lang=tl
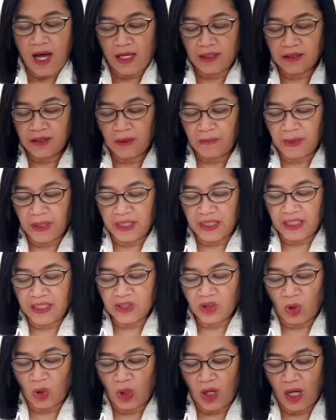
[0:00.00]
At
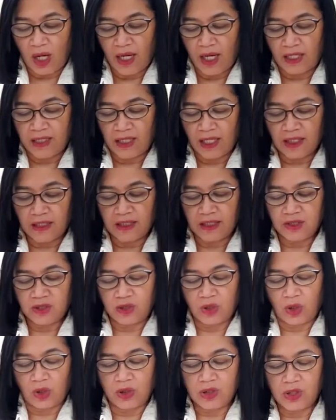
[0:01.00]
naparito ang anak ng
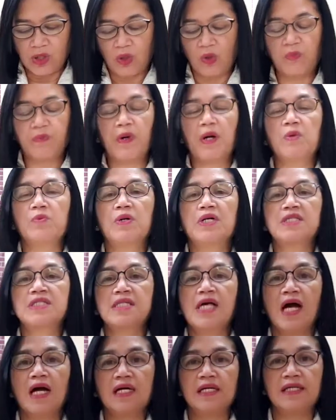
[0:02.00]
Diyos upang
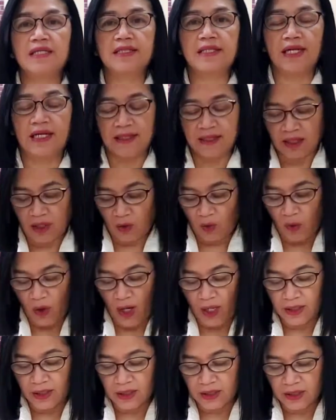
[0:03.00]
wasakin ang
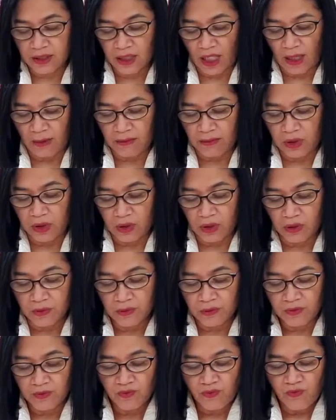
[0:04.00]
gawa ng Diablo.
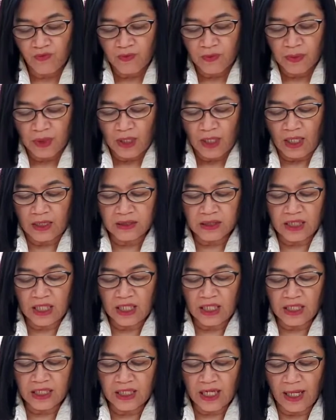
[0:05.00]
Ang
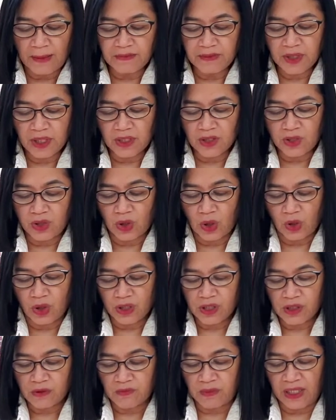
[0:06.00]
tinanggap ng
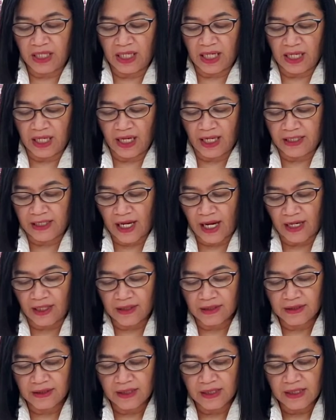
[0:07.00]
Diyos bilang
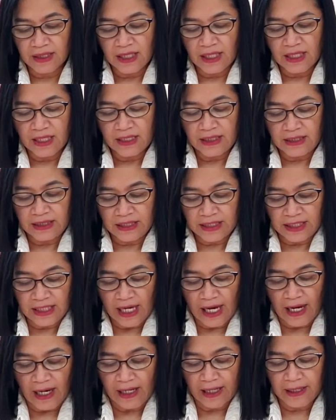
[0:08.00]
anak
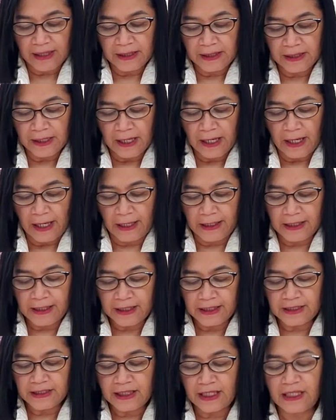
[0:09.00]
niya ay
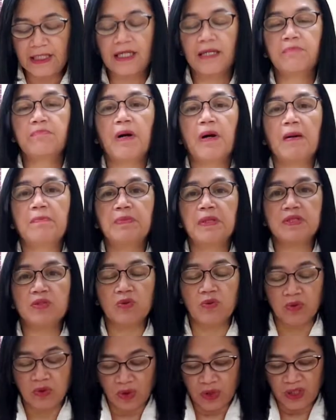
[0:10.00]
hindi
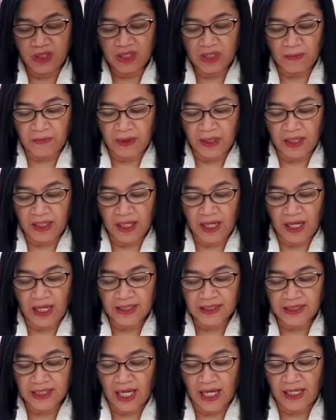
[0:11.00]
nagpapatuloy sa
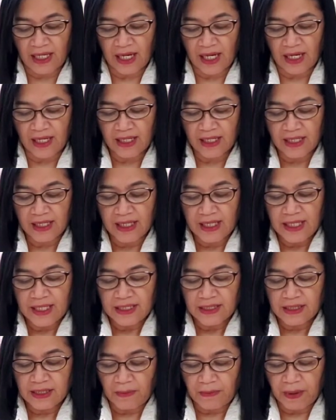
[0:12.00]
pagkakasala
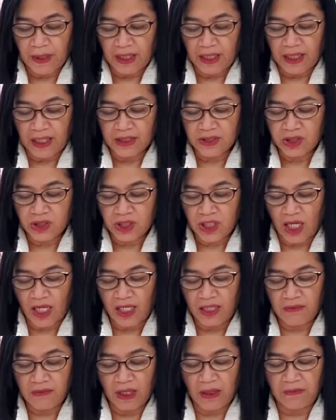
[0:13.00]
sapagkat
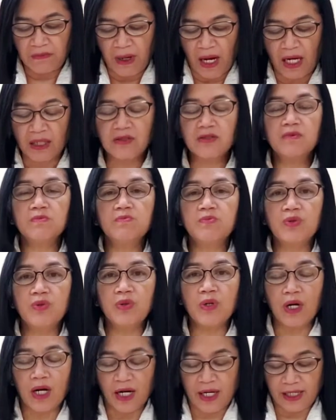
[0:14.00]
siya'y may bagong
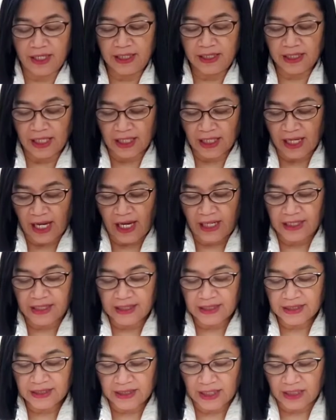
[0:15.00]
buhay na
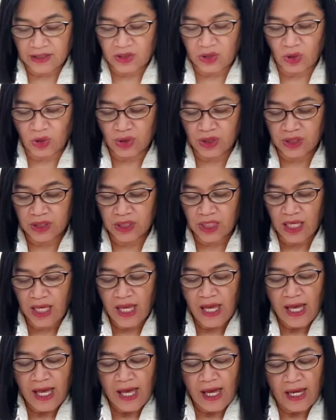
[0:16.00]
galing sa Diyos.
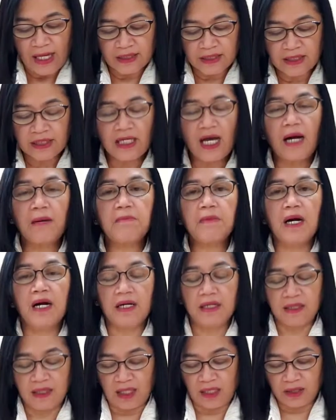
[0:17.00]
At
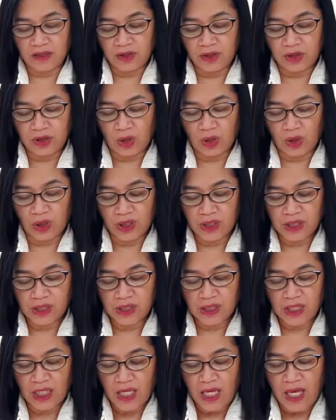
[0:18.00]
yamang ang
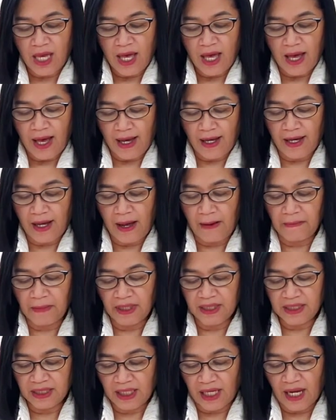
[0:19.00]
Diyos, ang
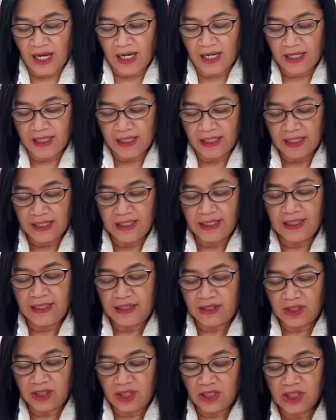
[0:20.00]
Ama niya,
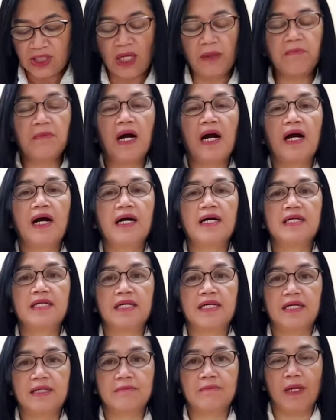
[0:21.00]
hindi siya
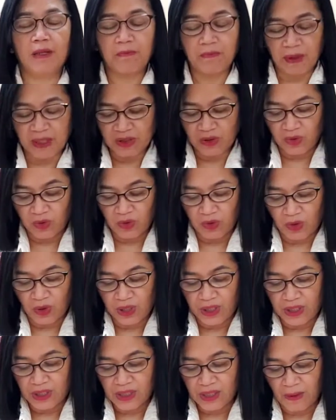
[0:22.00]
maaring
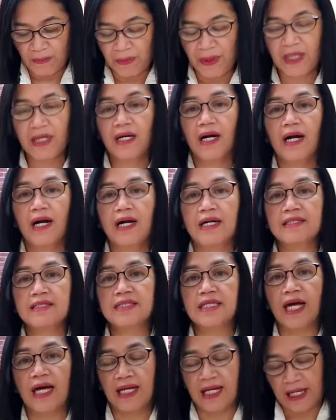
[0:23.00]
magpatuloy sa
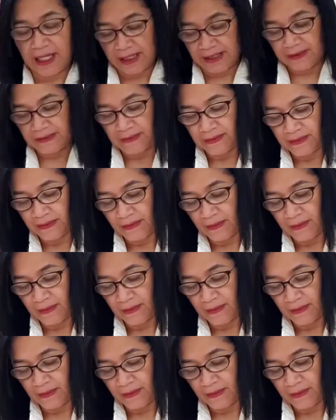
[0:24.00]
pagkakasala.